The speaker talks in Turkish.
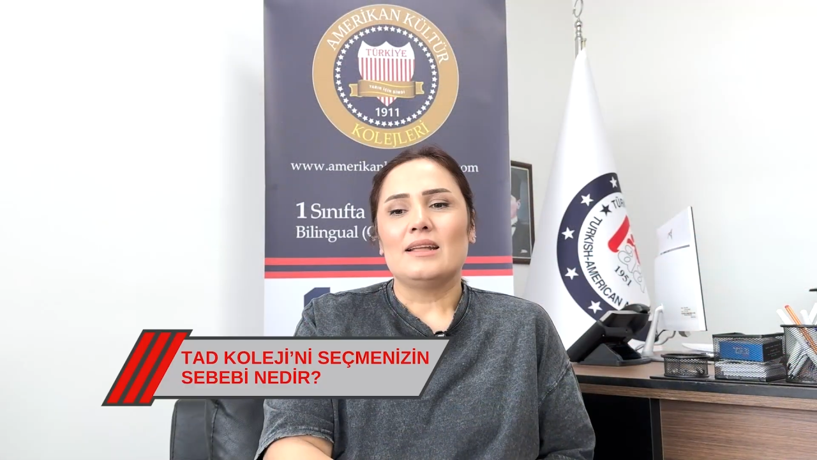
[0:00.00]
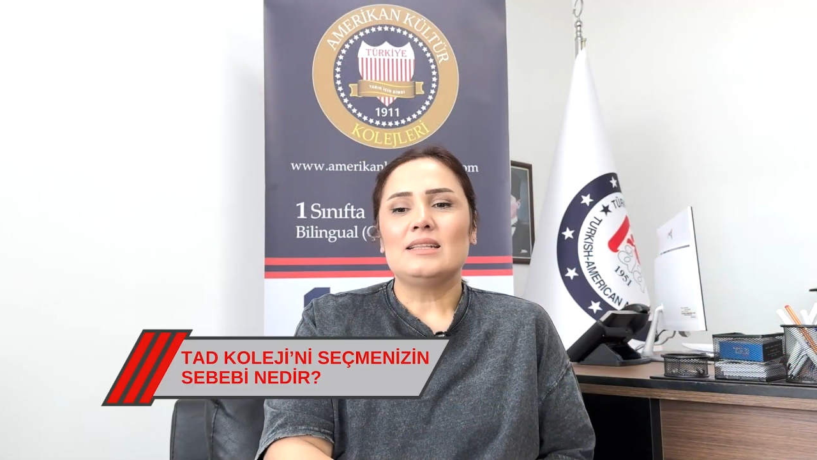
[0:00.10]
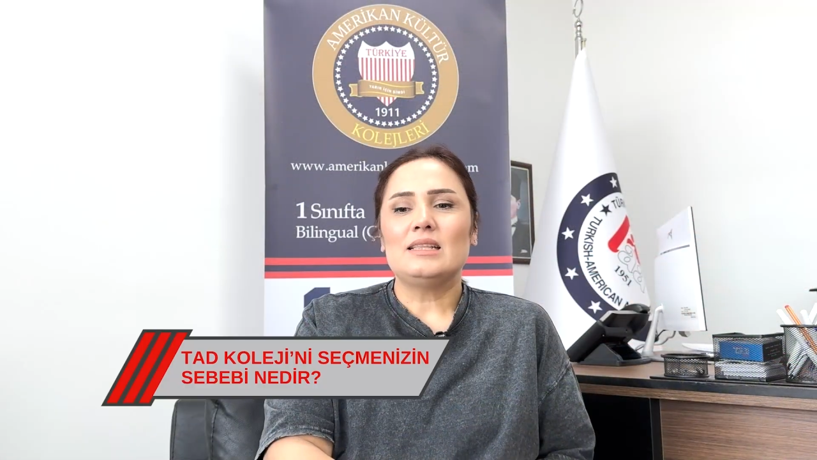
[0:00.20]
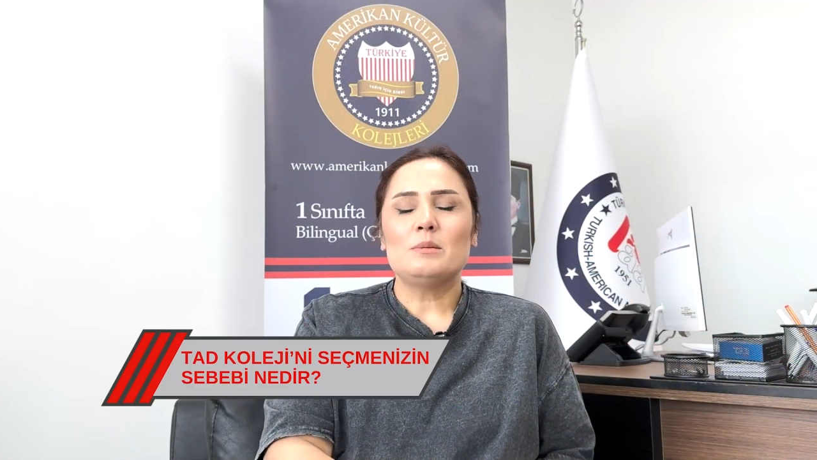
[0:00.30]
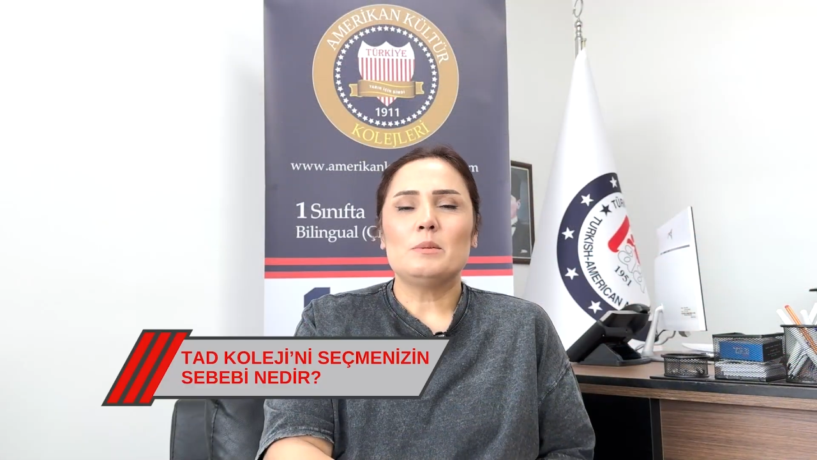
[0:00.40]
Ya
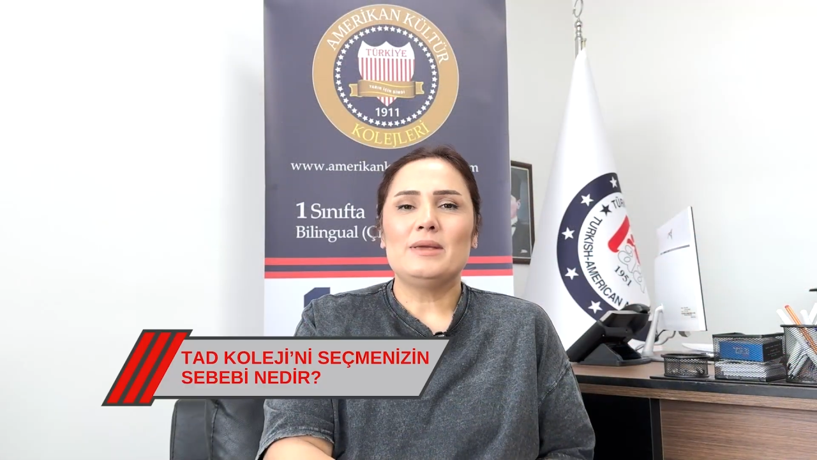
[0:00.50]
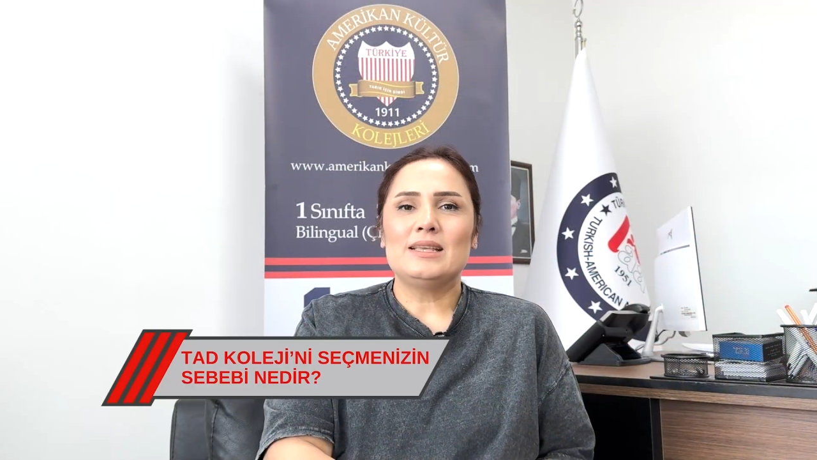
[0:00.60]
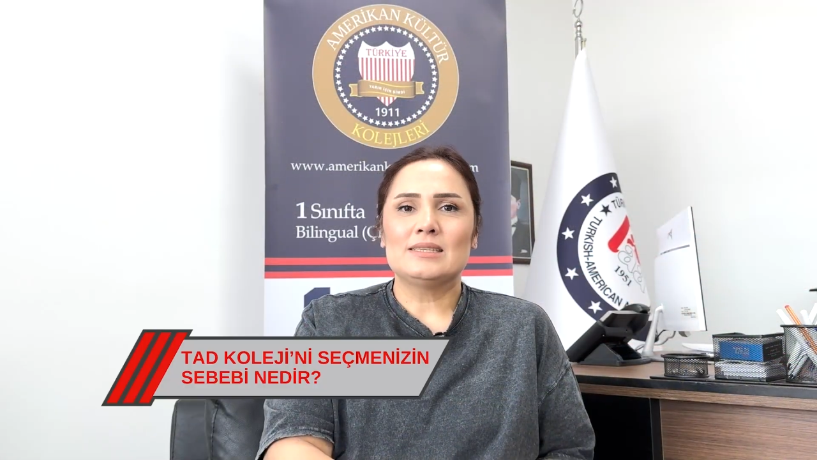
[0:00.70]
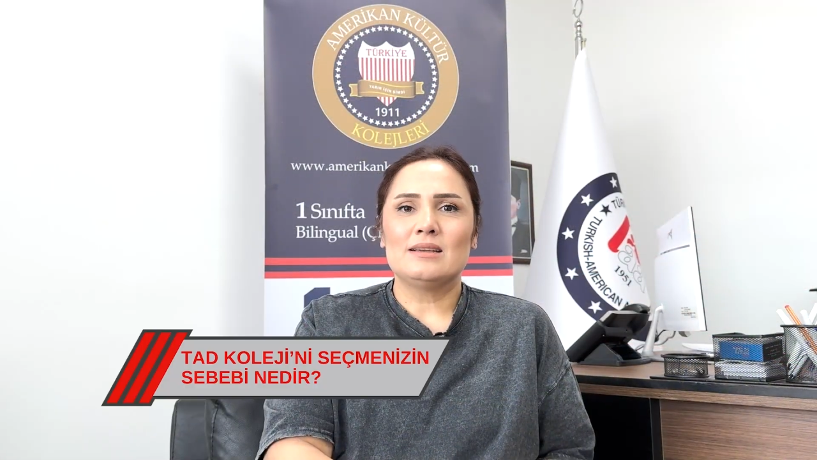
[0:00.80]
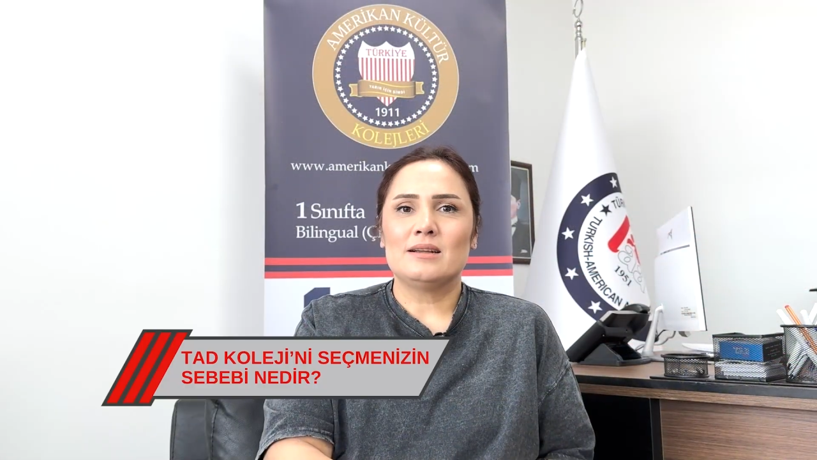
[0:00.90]
dediğim gibi
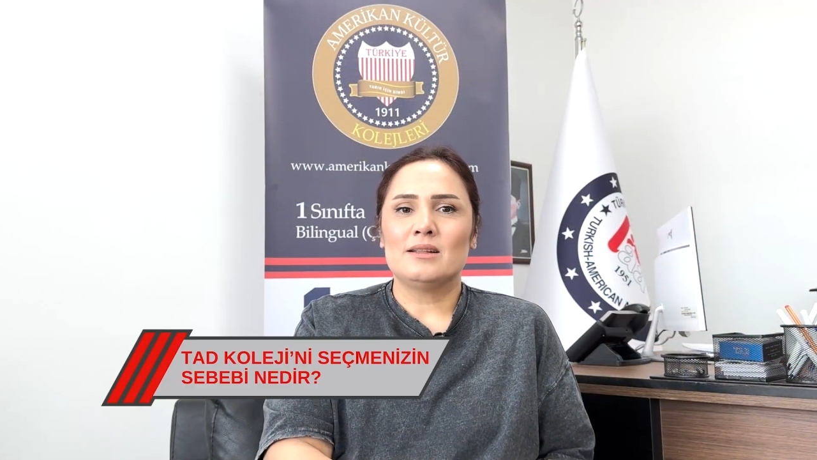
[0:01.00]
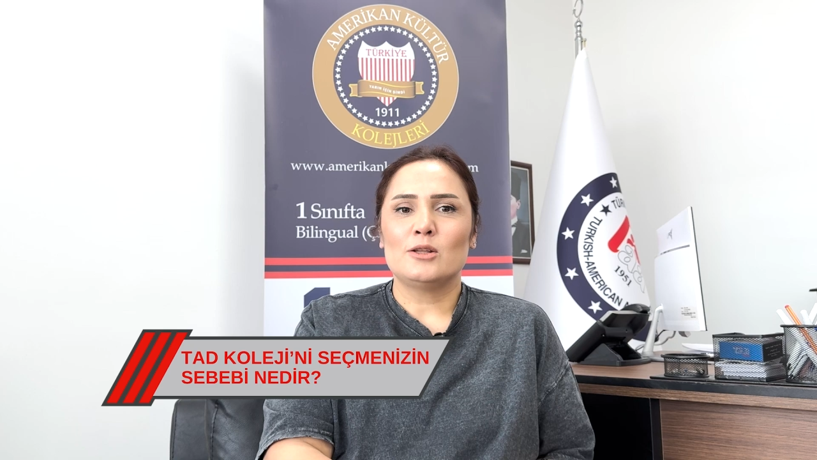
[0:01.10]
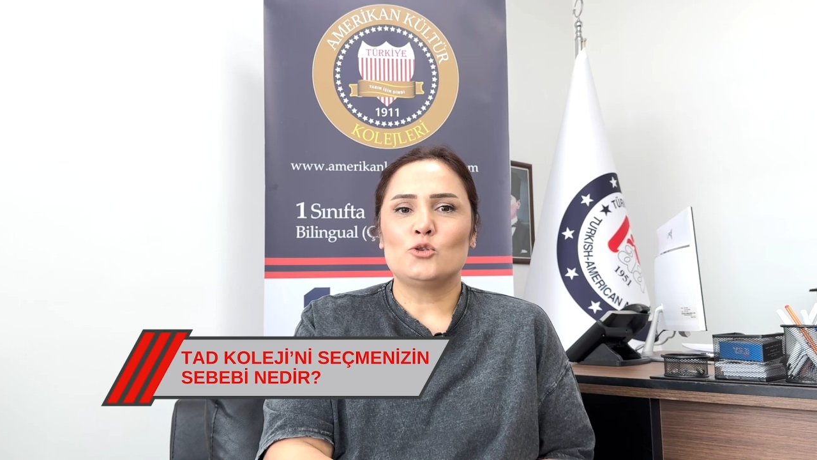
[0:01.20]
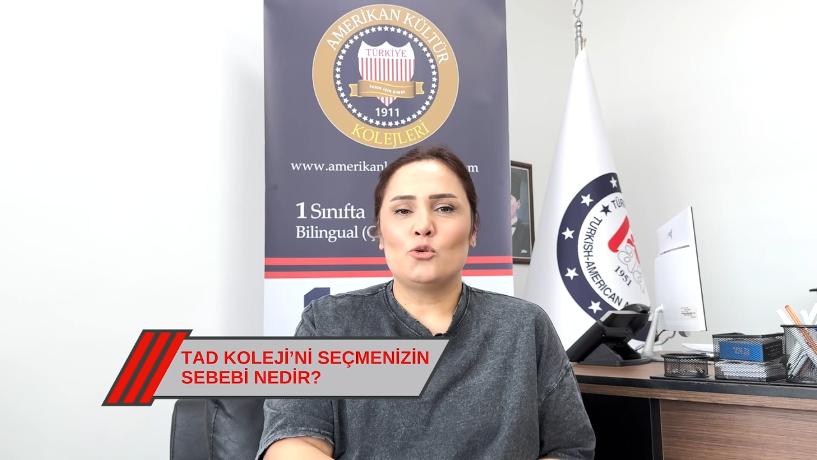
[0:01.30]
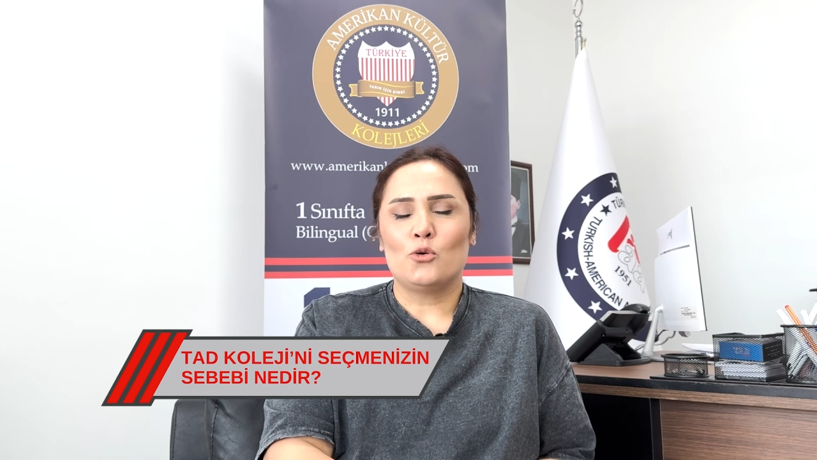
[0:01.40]

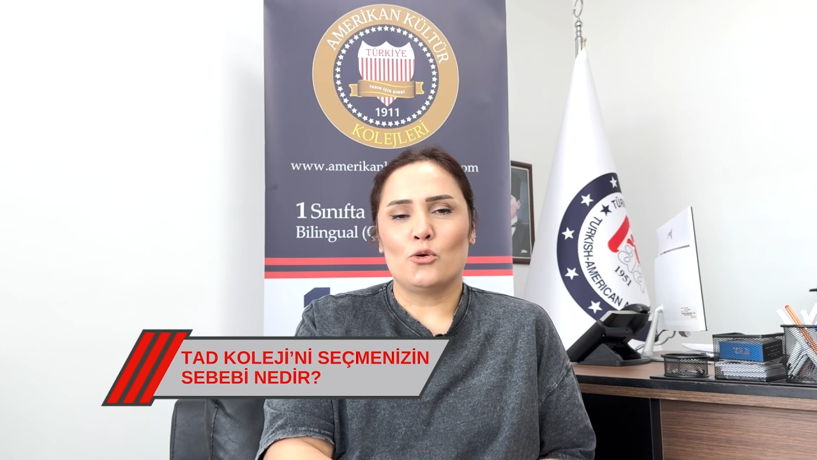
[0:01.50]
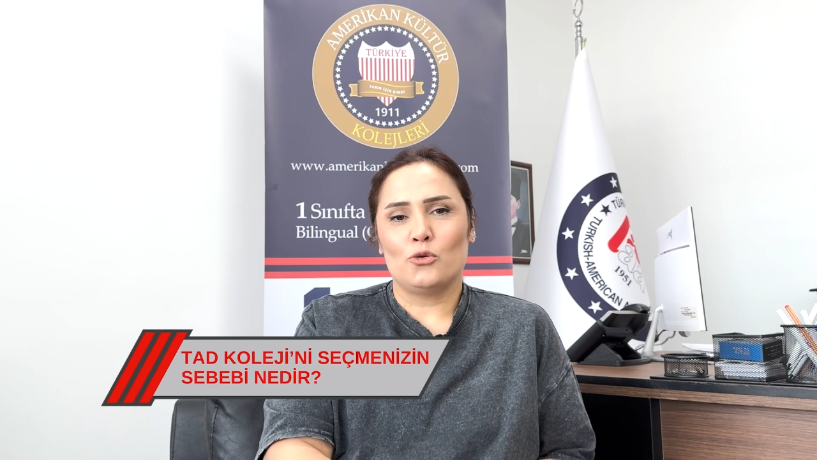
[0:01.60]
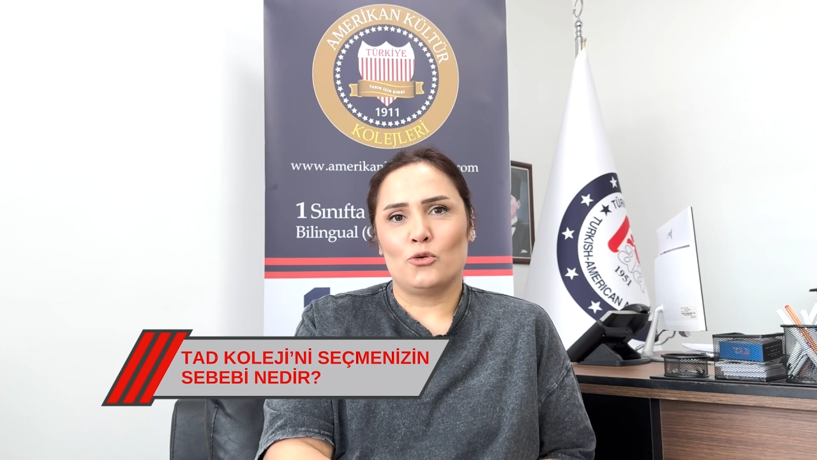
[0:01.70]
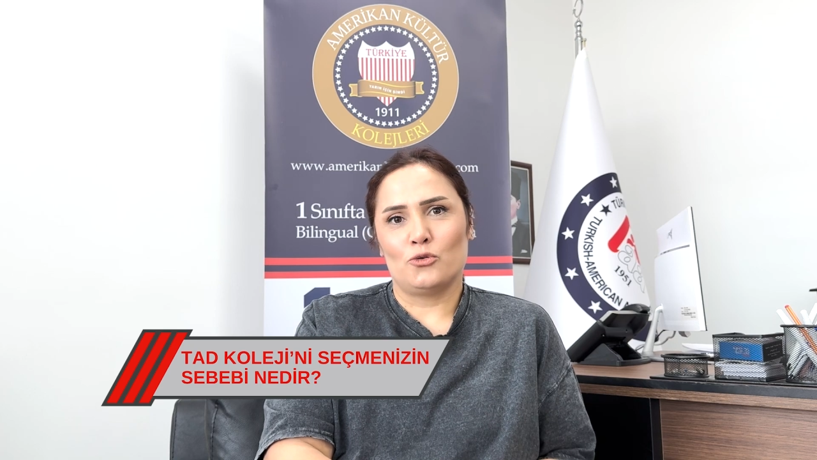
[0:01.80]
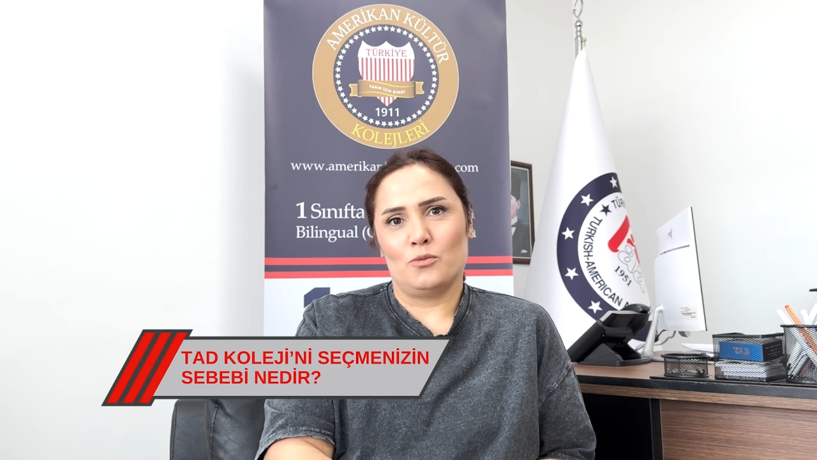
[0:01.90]
ikizlerden çok
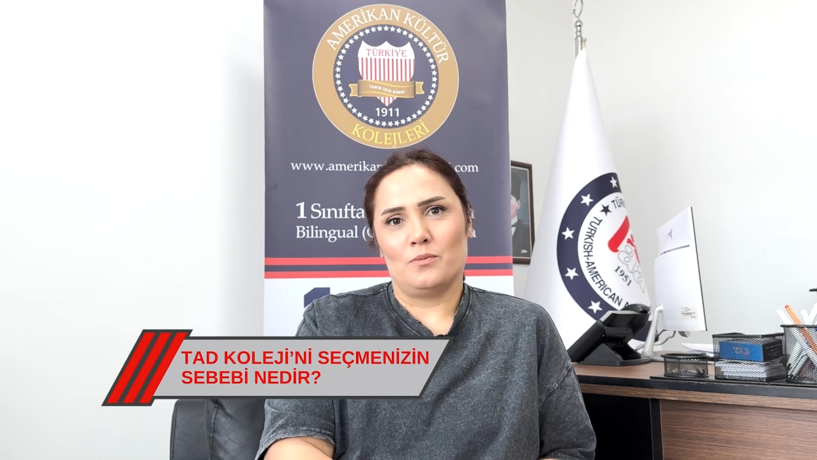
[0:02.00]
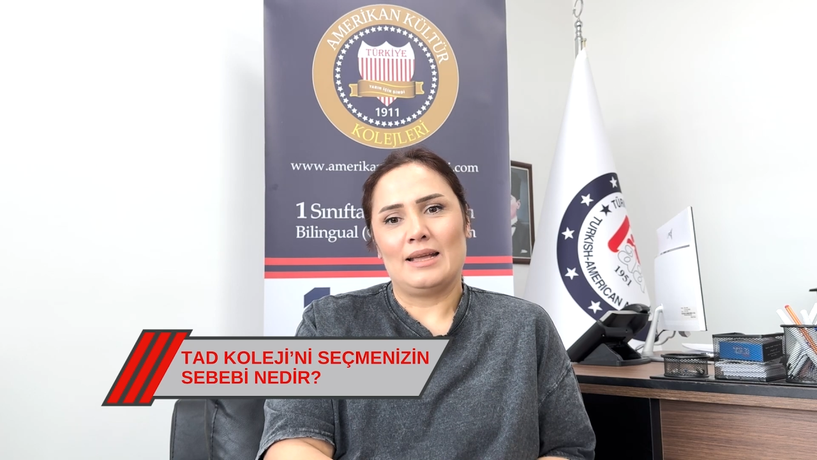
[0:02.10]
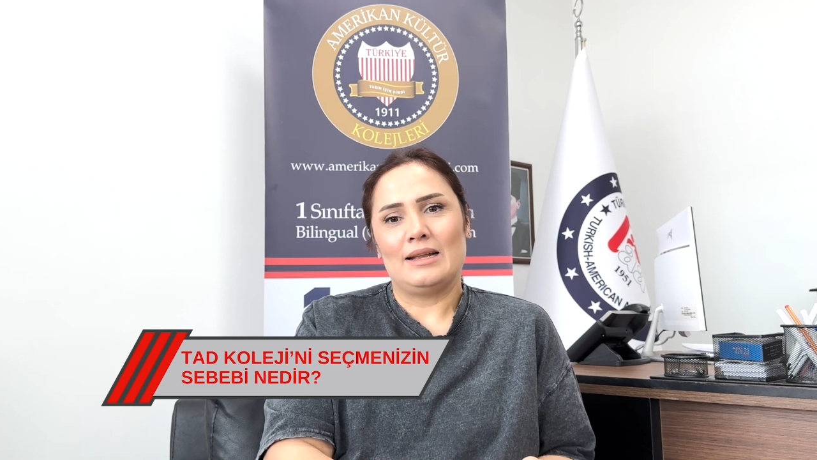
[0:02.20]
korkuyordum.